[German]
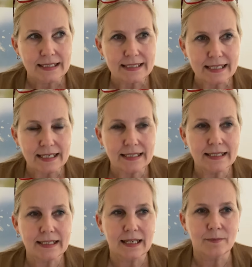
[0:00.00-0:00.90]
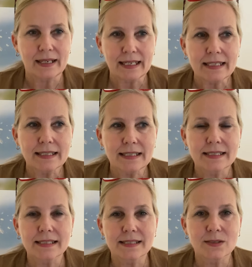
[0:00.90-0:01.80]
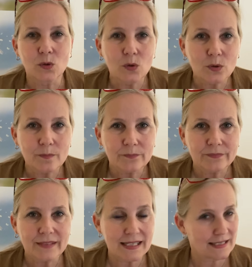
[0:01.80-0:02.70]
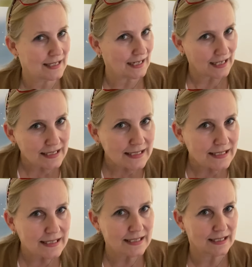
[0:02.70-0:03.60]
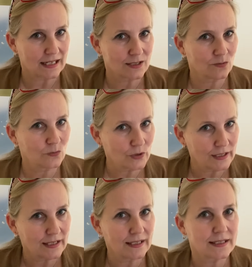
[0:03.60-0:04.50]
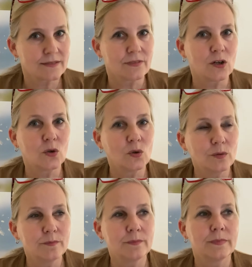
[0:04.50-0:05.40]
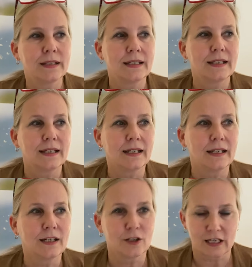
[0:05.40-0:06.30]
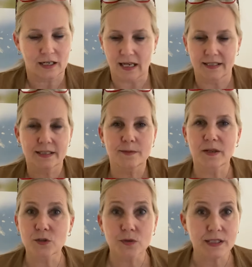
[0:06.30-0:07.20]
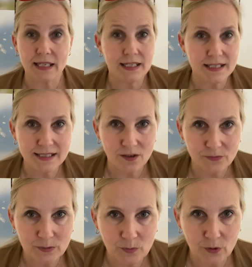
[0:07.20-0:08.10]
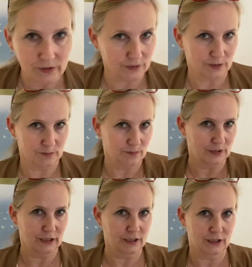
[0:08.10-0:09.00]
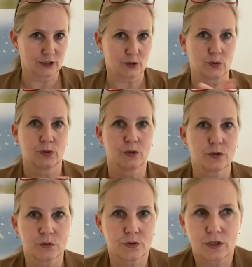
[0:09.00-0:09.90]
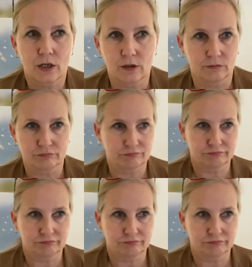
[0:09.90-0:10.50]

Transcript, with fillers: Denn am Ende ist es so, dass die Ärztin sich also wundert, warum äh, ja gar nichts mehr zu sehen ist auf dem Röntgenbild und es ist ja